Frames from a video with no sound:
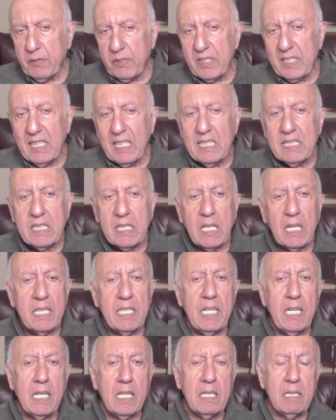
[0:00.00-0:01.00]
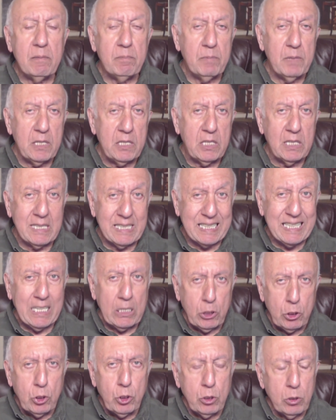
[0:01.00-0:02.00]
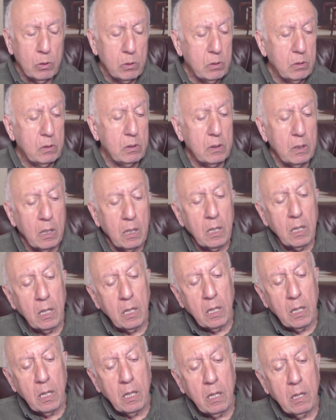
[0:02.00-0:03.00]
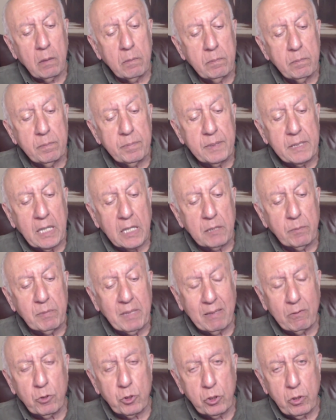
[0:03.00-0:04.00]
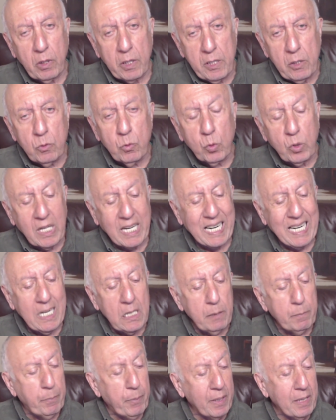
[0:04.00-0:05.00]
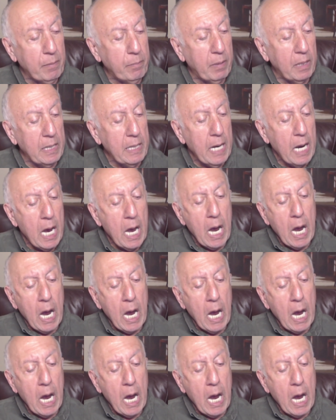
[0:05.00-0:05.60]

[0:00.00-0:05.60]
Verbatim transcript: всей стране значит, за счет, э, скажем, того, что они украли прибыль,